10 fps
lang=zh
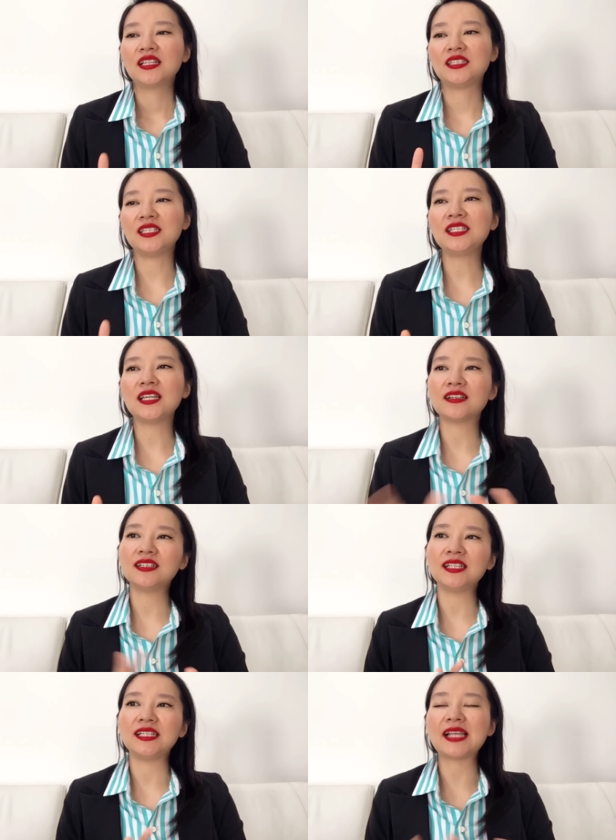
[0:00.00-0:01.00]
极简
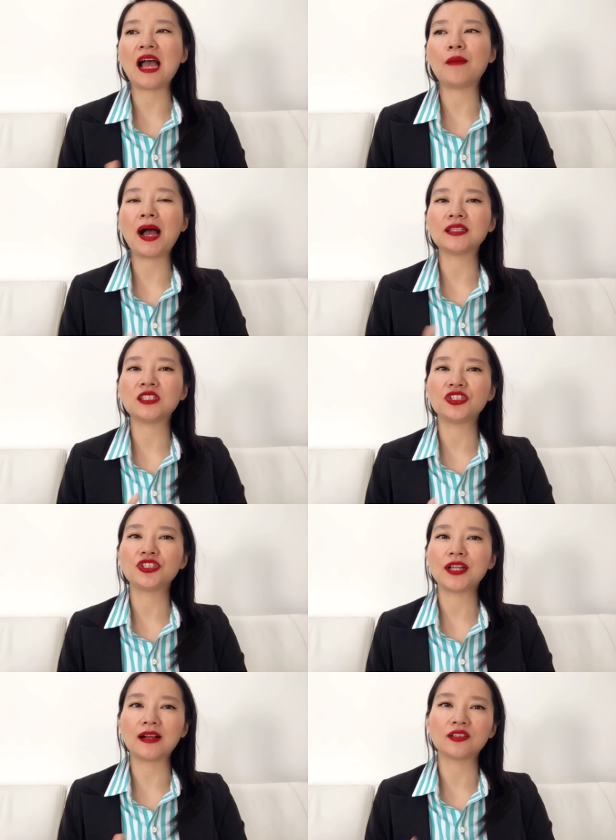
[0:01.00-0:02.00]
跟理财吧，其
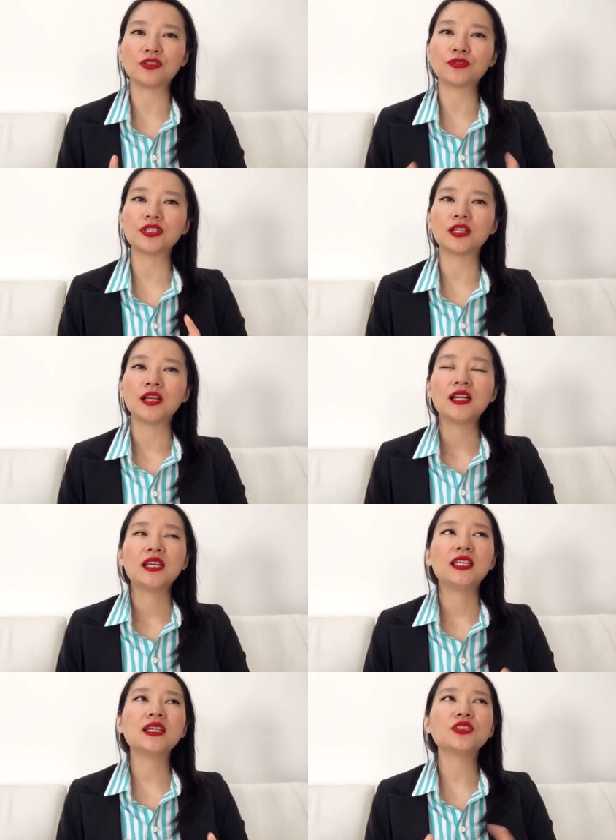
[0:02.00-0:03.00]
实两个都是
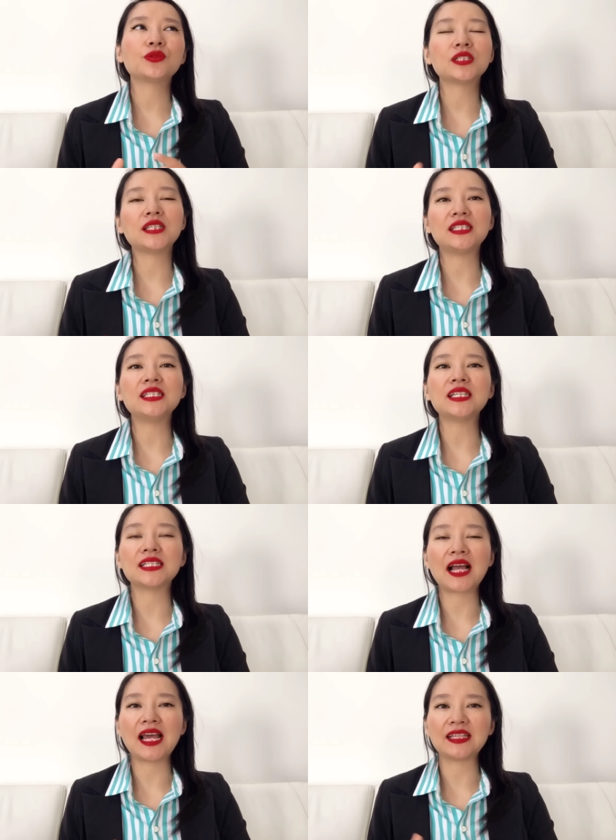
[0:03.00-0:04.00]
一个就是你极
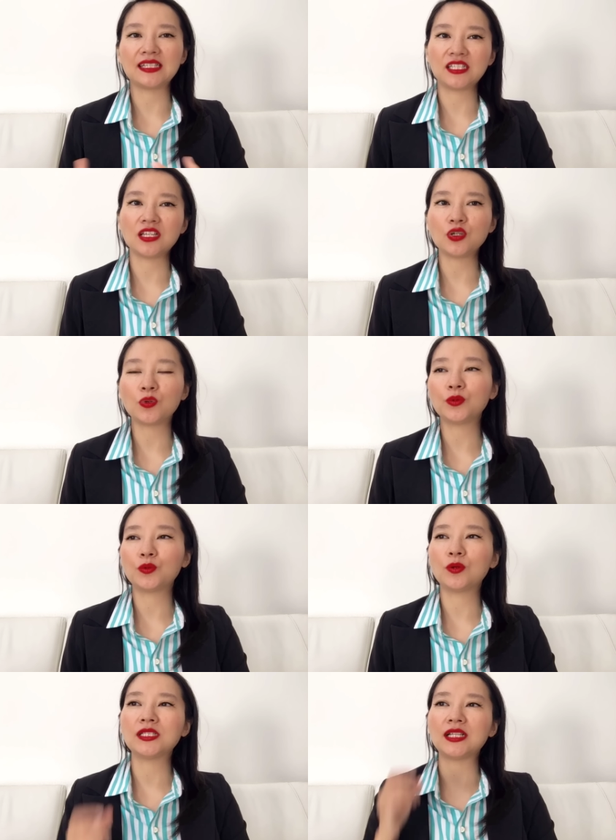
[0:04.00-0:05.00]
简下来，你的钱就会
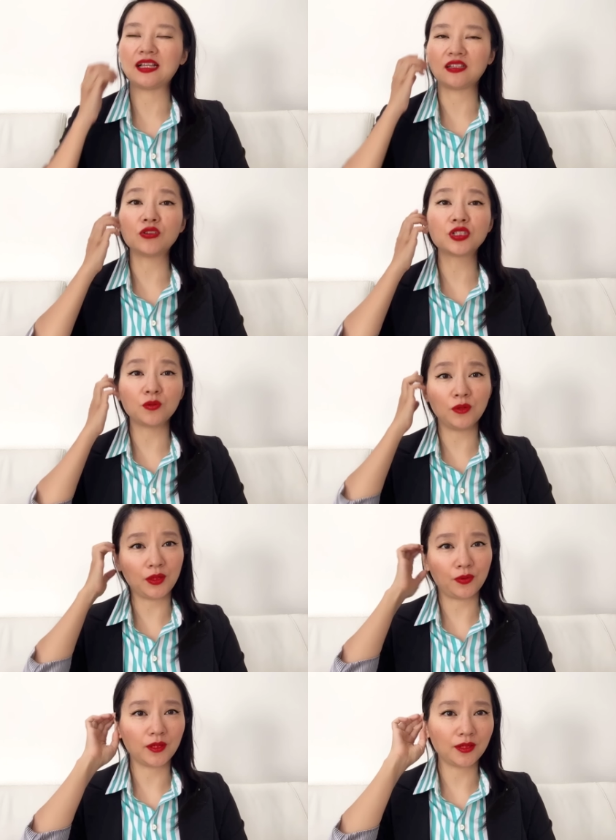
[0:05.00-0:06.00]
多起来，然后生活
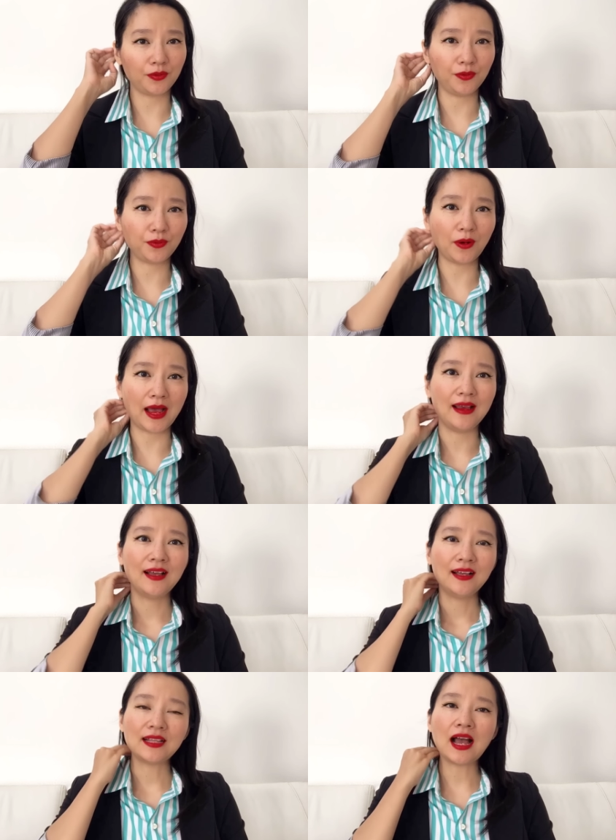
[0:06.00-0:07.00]
也会更愉快。
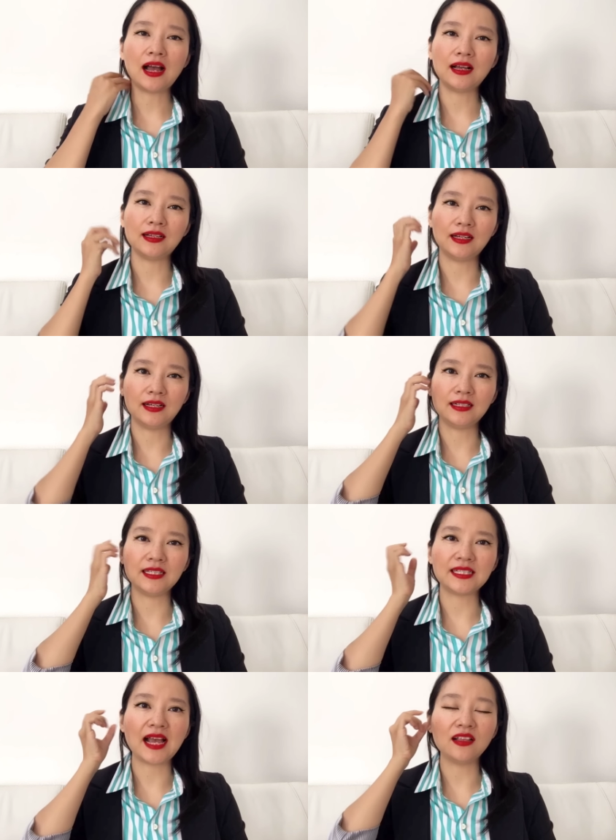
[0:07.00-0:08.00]
那呃，
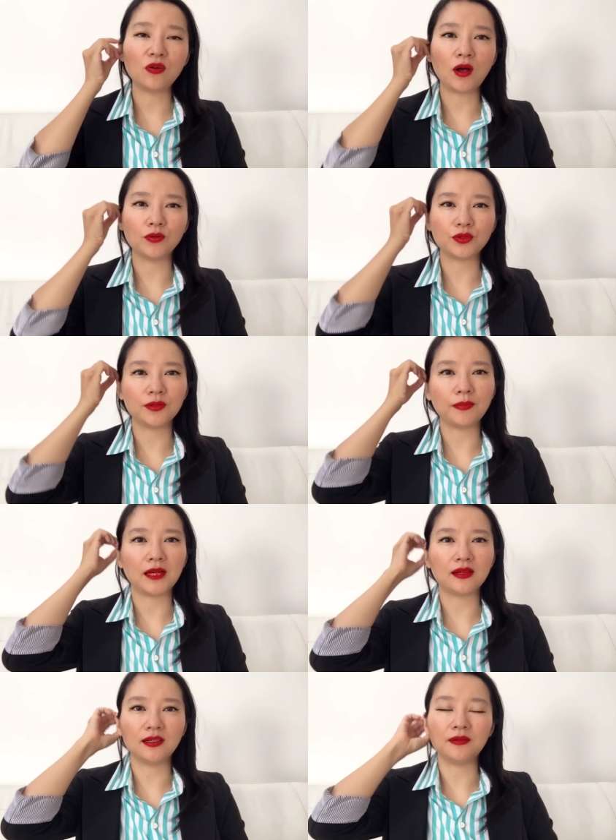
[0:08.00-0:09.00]
理财的话，我觉得
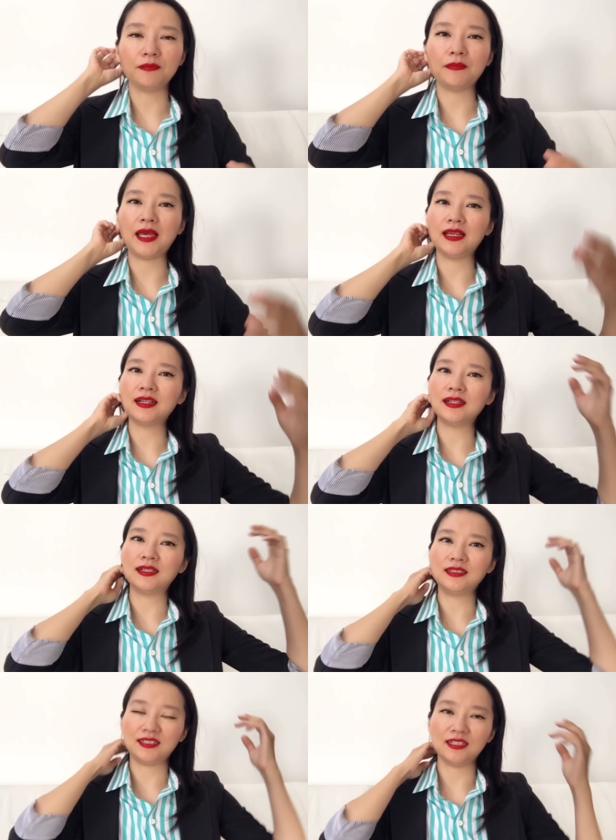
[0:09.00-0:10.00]
每个每
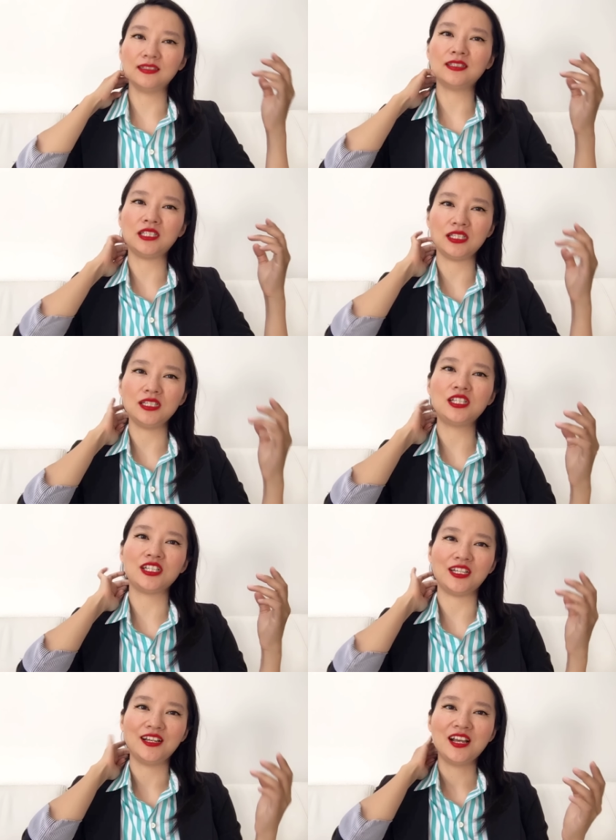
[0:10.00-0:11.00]
个人其
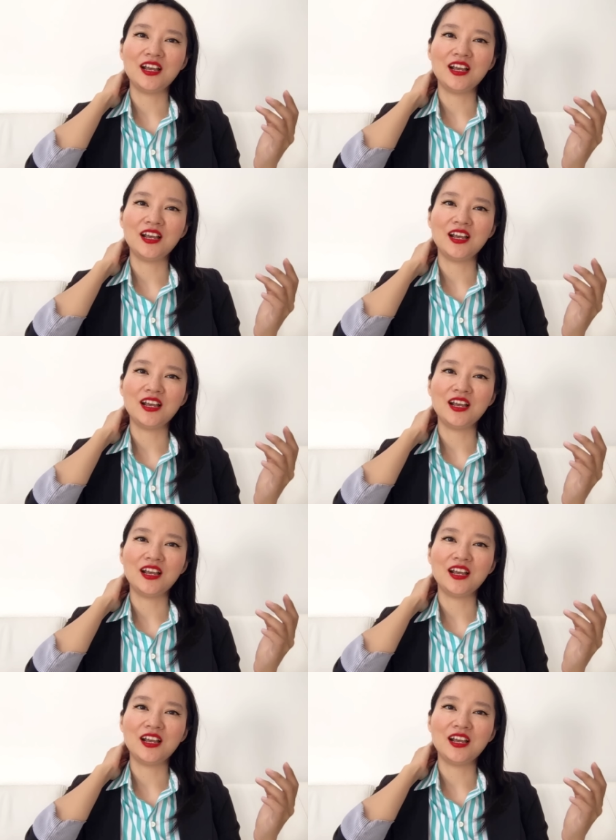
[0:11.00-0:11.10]
实。